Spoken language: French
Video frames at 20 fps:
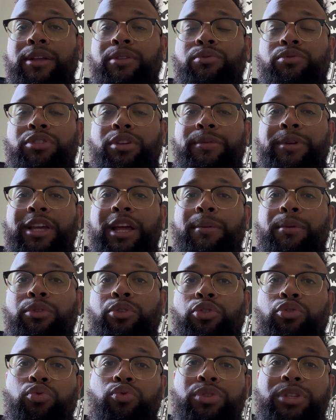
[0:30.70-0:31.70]
Nous sommes également
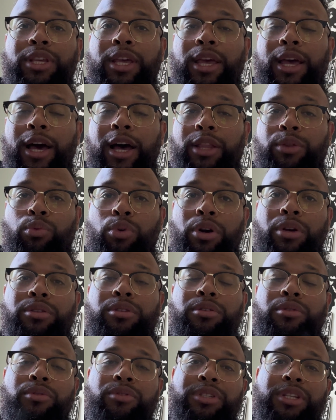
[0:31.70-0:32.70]
dans tout ce qui est
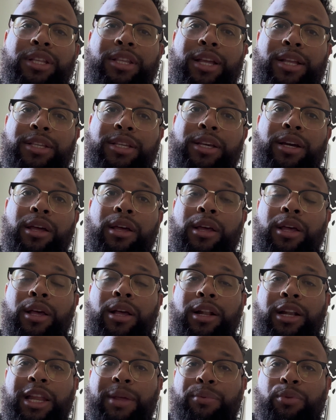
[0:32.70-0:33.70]
AdWords, donc c'est-à-dire
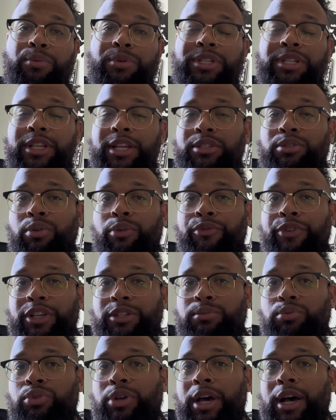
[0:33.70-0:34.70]
les publicités sur
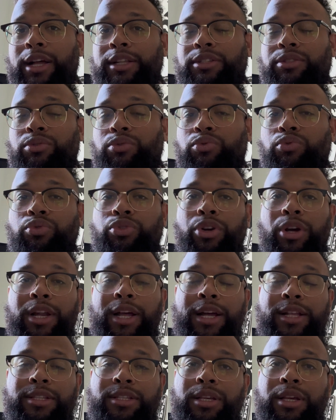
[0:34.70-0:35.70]
Facebook Ads, Google
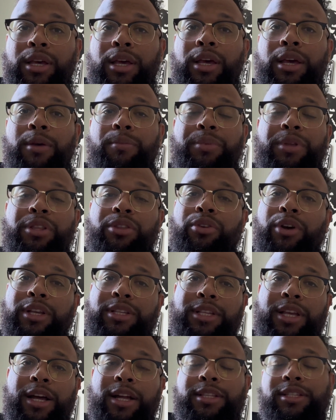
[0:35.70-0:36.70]
Ads,
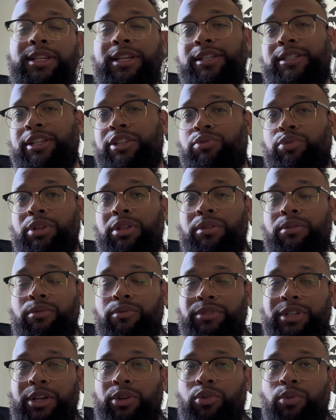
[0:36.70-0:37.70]
Pinterest Ads et ainsi de suite.
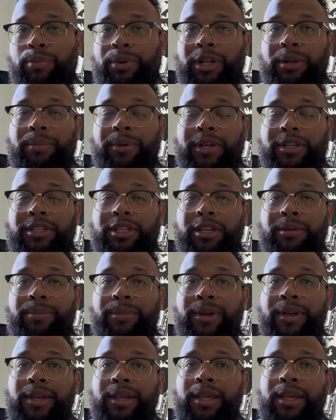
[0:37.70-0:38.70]
Donc vous avez compris le principe.
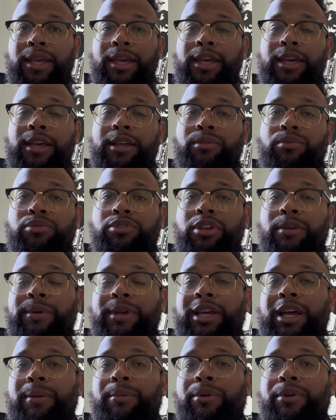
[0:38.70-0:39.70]
Et nous sommes
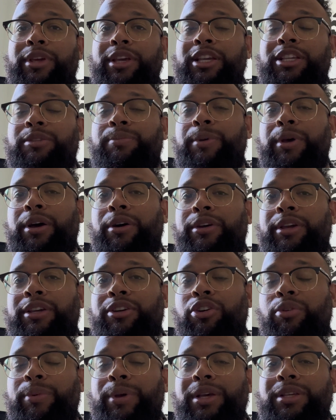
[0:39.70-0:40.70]
également experts en
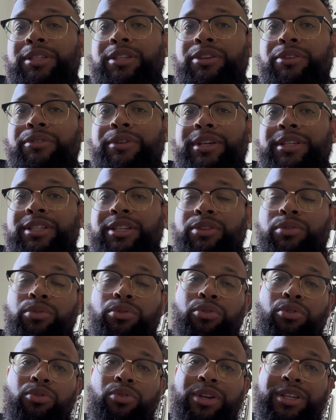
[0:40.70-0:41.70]
e-commerce et en
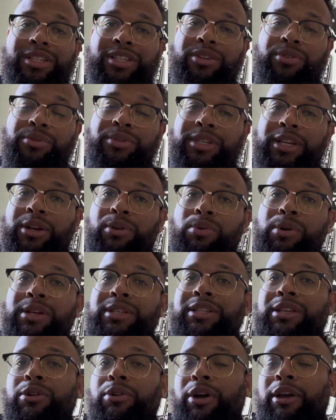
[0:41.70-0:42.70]
SEO. Donc le SEO c'est quoi
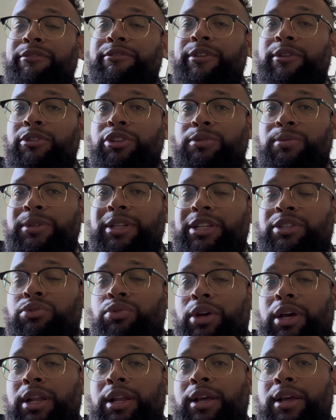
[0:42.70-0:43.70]
C'est le référencement
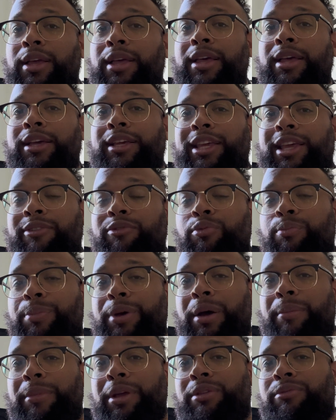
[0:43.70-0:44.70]
naturel qui vous
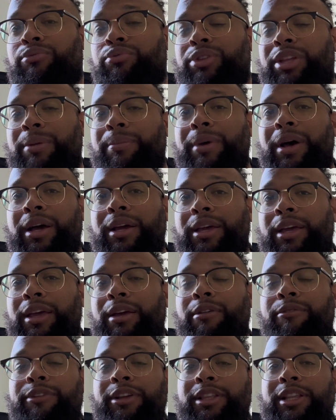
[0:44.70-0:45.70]
permet de vous
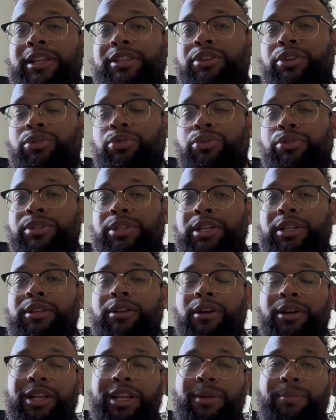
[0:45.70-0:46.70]
démarquer en fait des autres sites
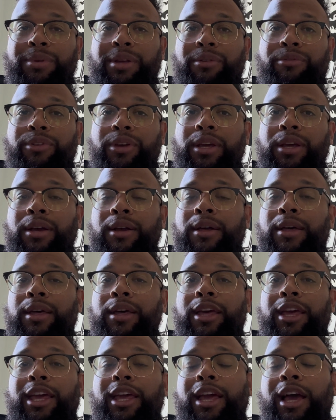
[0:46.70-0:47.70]
quand il est bien fait
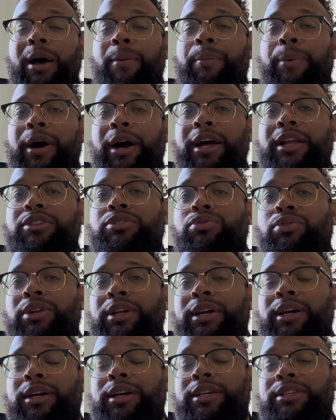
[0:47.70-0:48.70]
et apparaître sur
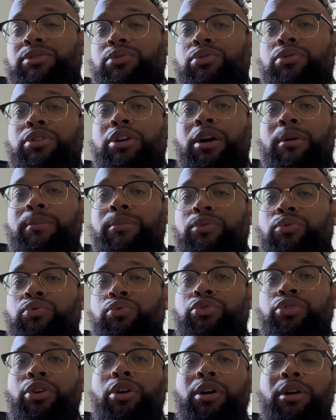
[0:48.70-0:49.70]
les réseaux comme
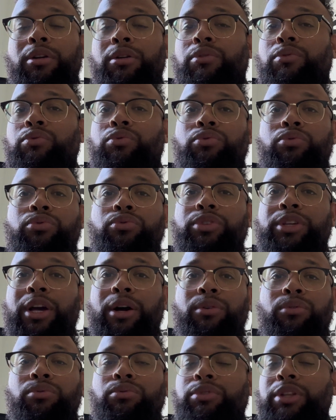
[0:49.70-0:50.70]
Google ou
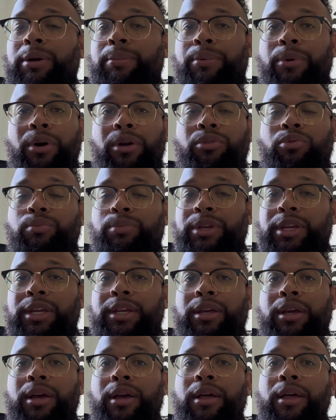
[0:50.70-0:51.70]
Yahoo n'importe où
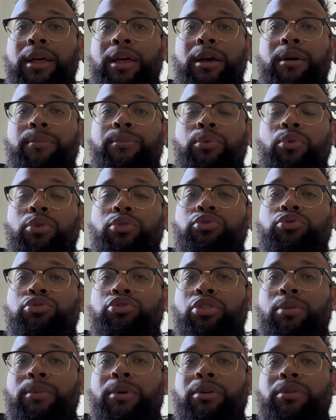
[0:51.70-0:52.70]
Bing pour
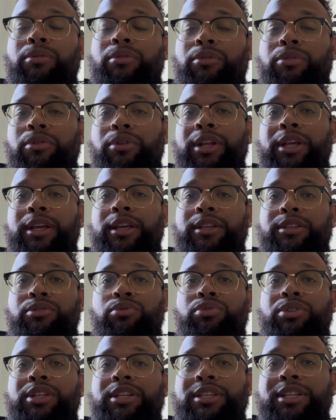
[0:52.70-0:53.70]
justement que
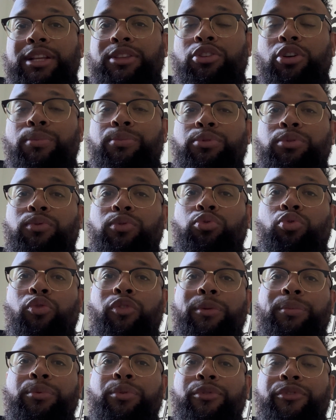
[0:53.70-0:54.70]
les utilisateurs puissent vous
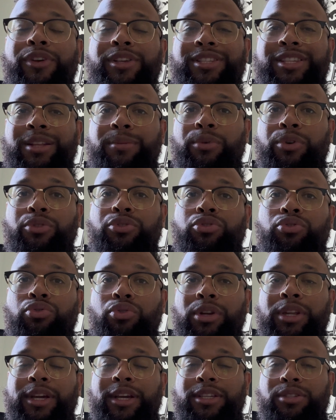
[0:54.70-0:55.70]
trouver plus facilement
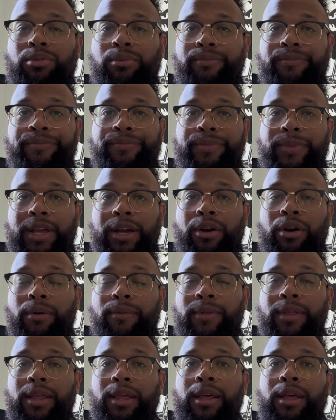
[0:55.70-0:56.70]
sur les réseaux.
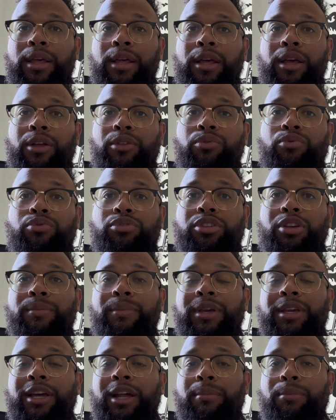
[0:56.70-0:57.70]
D'accord Nous
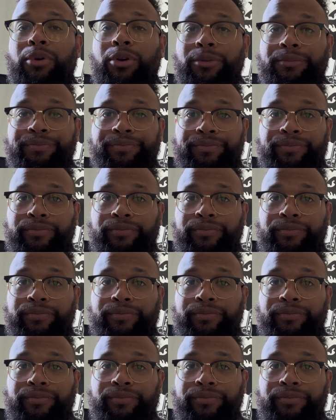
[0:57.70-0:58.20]
sommes également